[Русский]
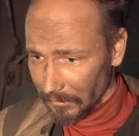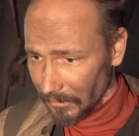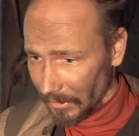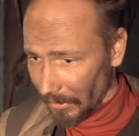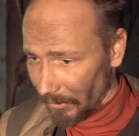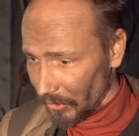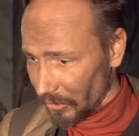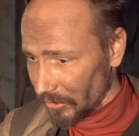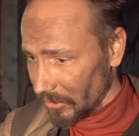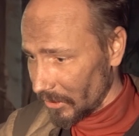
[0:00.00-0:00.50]

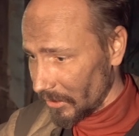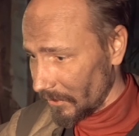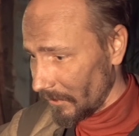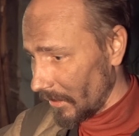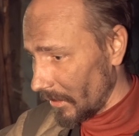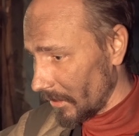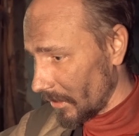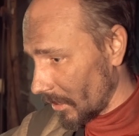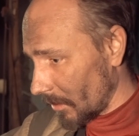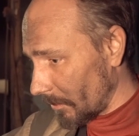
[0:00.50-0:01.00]
Я просто
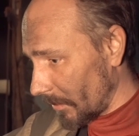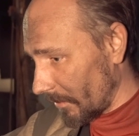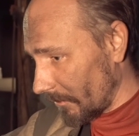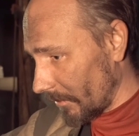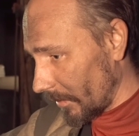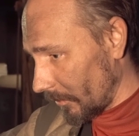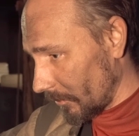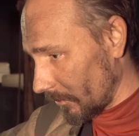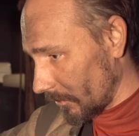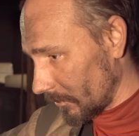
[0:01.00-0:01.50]
швеллером
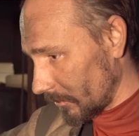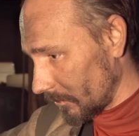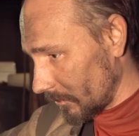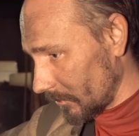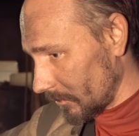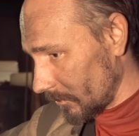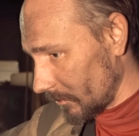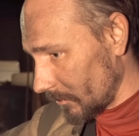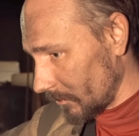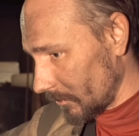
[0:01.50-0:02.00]
приварю.
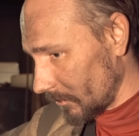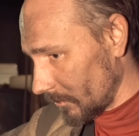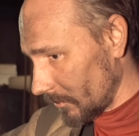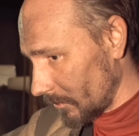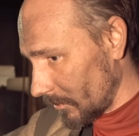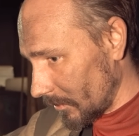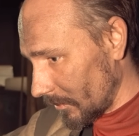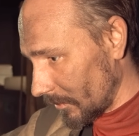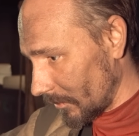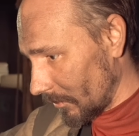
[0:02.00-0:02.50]

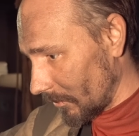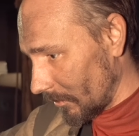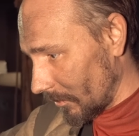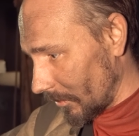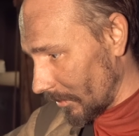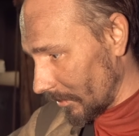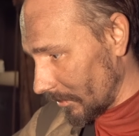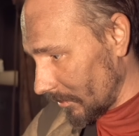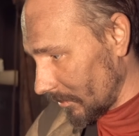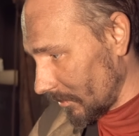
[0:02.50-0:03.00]

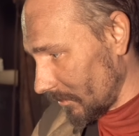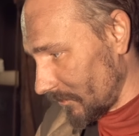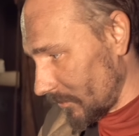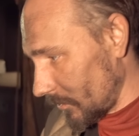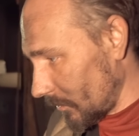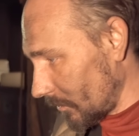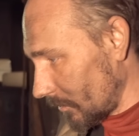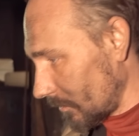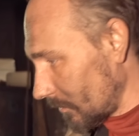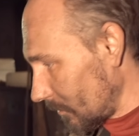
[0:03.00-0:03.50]
Вот, и
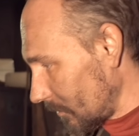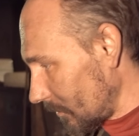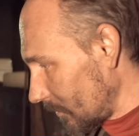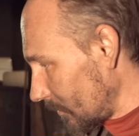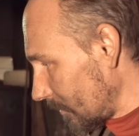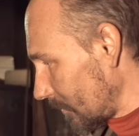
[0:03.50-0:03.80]
все.